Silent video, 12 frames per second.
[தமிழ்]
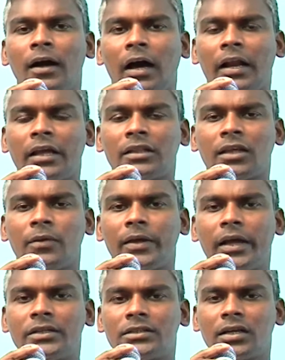அனைத்தையும்
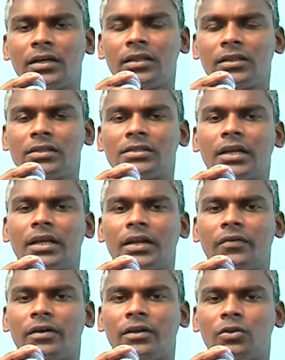ஏற்றெடுத்து
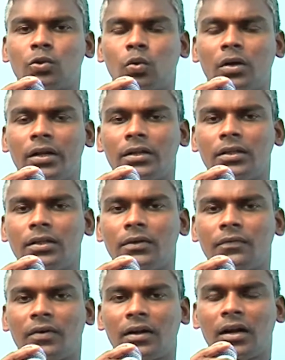செல்கின்றவன் தொடர்ந்து
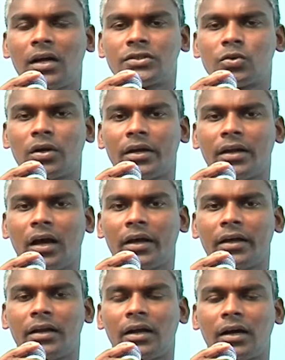வரலாற்றினுடைய
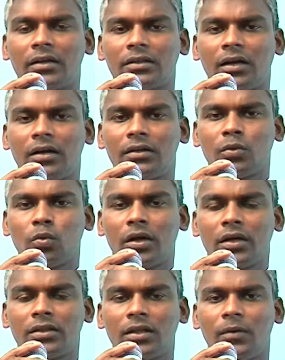நாயகனாகத்தான் இந்த
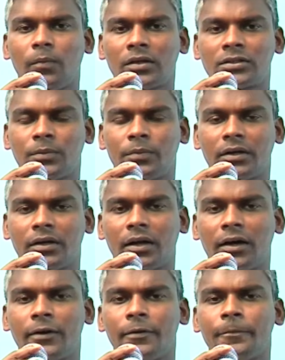உலகத்தில்
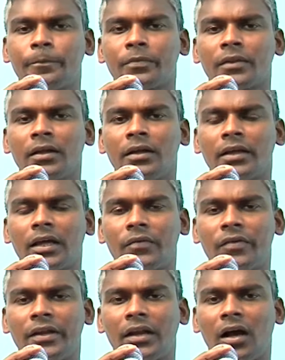மாற்றப்படுகிறான்
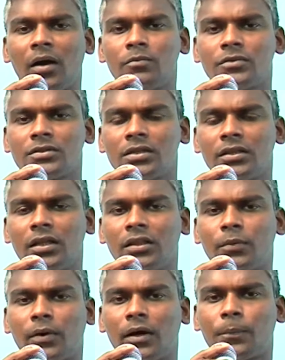எனவே நாம்
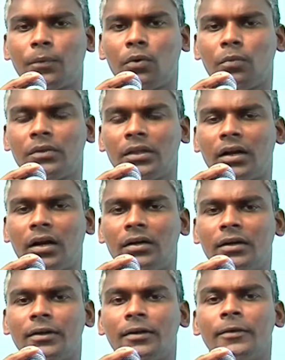சிந்தித்து பார்ப்போம் இந்த
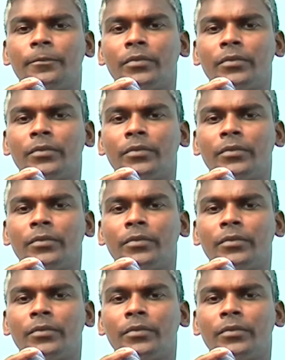நாளில்